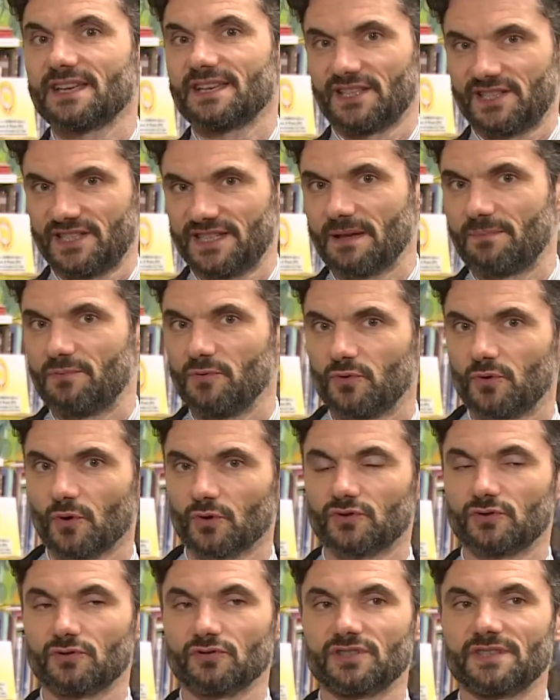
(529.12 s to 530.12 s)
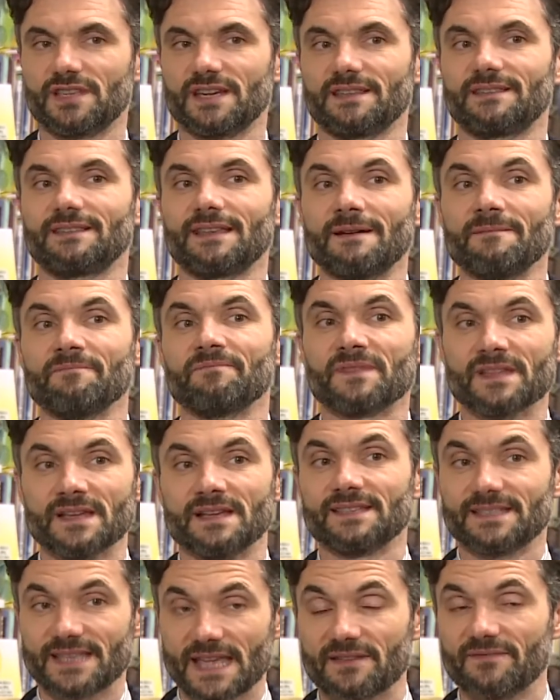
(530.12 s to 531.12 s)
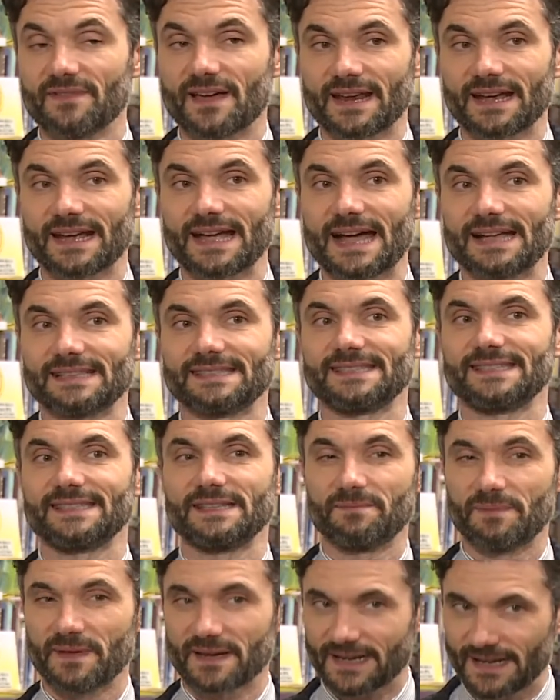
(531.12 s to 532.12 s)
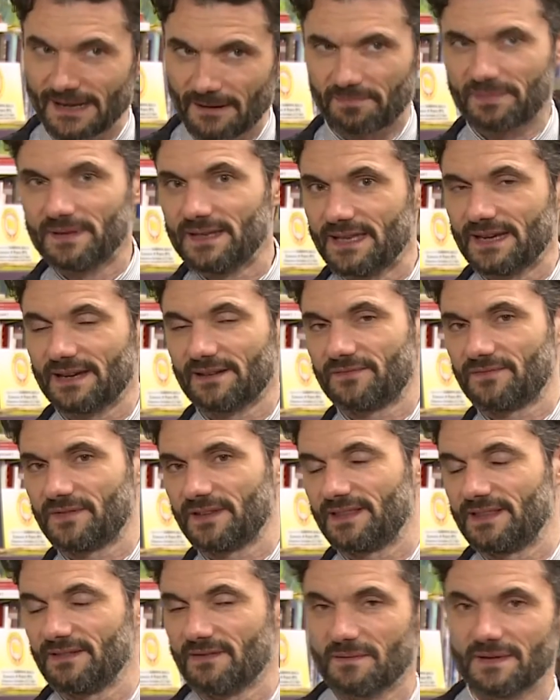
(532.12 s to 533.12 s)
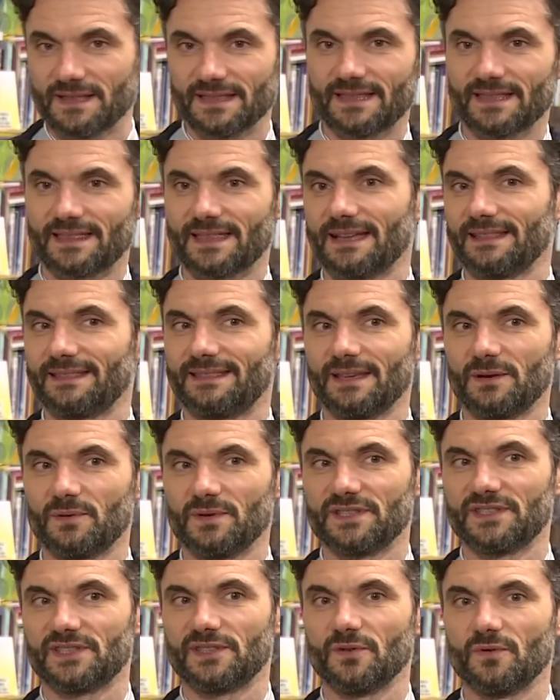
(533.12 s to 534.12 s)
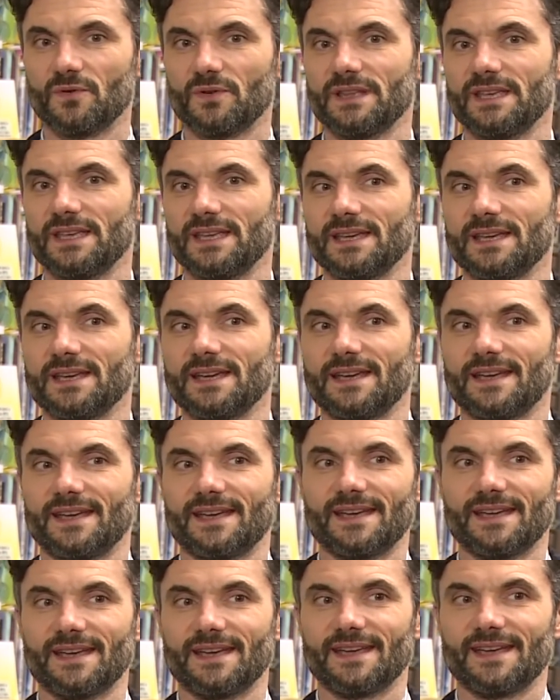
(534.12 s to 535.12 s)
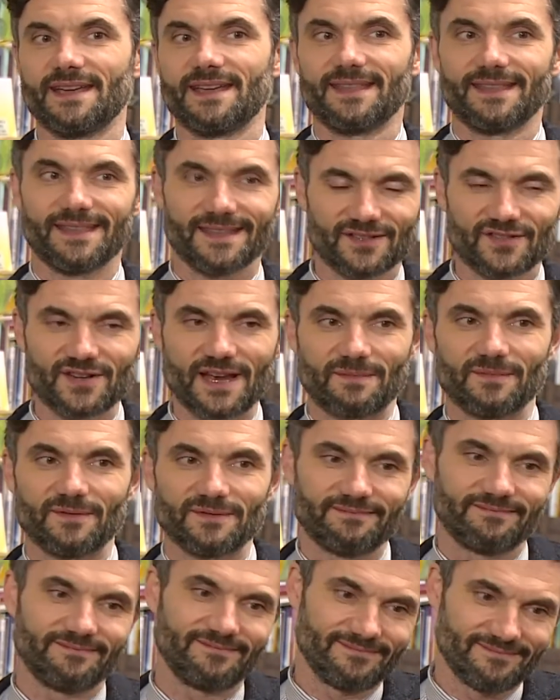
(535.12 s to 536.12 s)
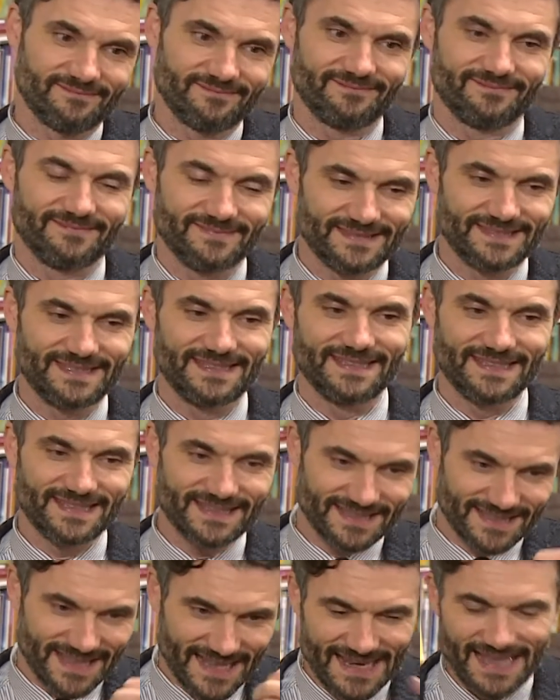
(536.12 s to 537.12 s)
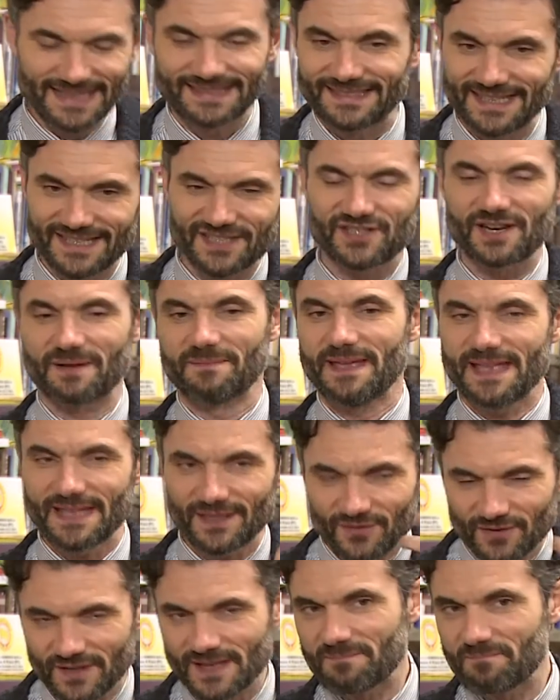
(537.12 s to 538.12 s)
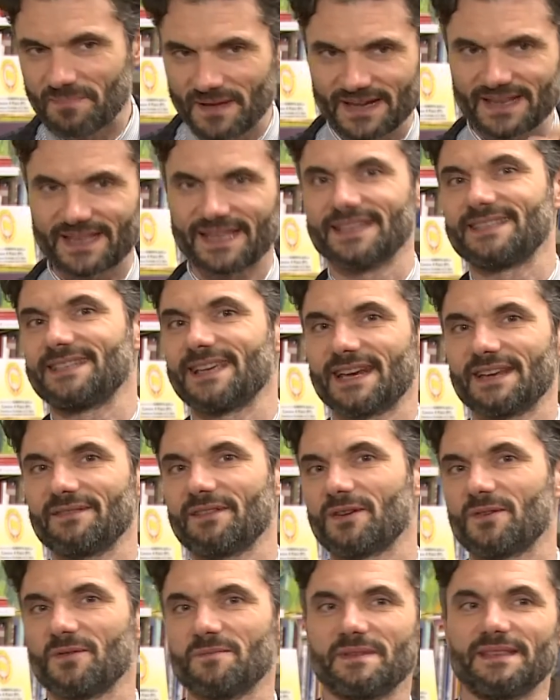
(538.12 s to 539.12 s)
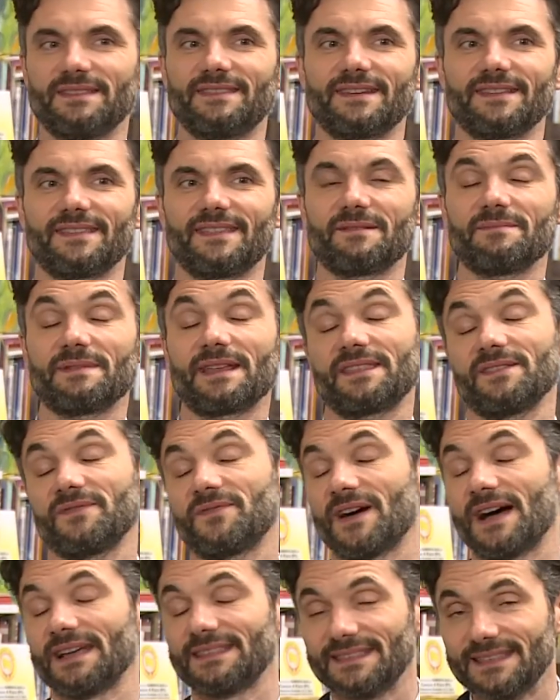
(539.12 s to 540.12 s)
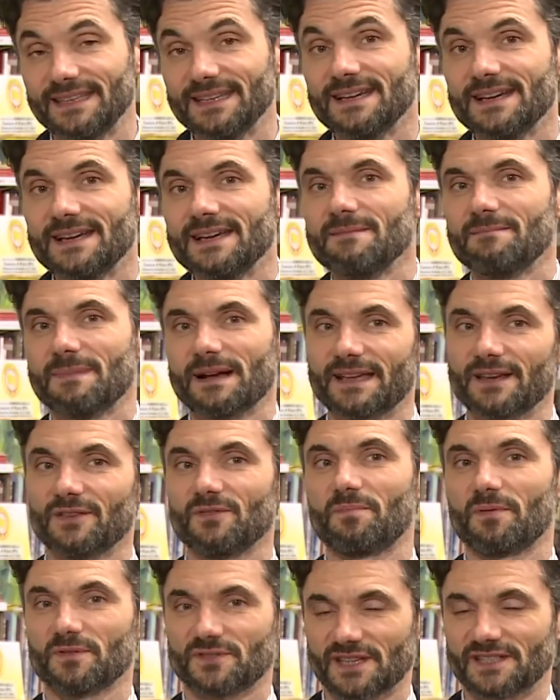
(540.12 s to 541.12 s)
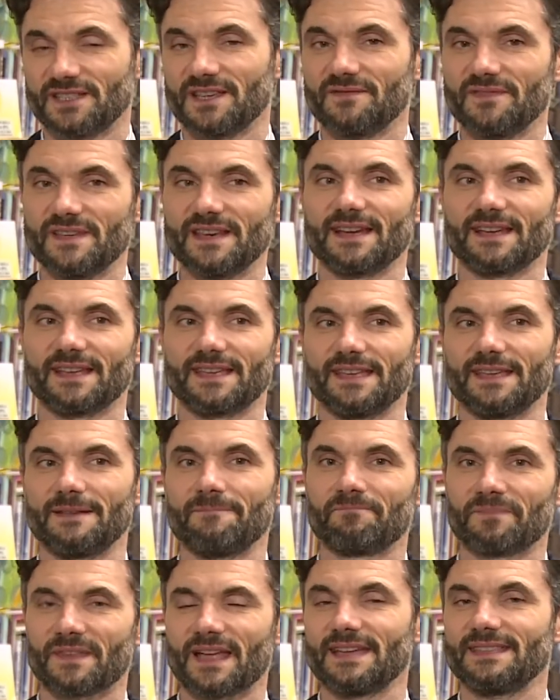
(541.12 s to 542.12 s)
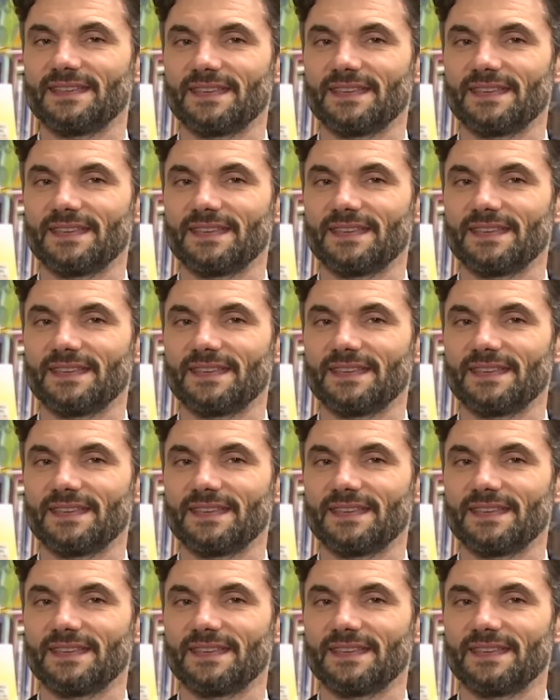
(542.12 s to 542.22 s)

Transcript: e che sia piuttosto stretta, serve a ragazzi per capire effettivamente tante questioni eh, diciamo dell'atteggiamento, del perché si arriva a commettere determinati fatti, ma credo possa servire anche ai